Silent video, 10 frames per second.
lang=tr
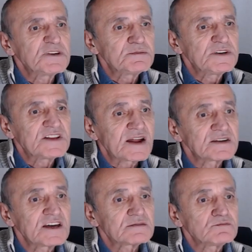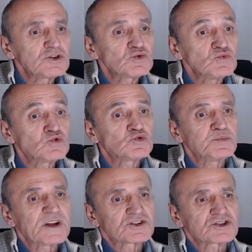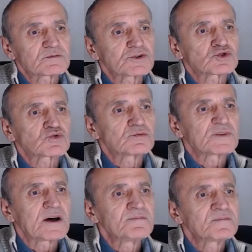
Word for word: binden 73 bine çıkmış durumda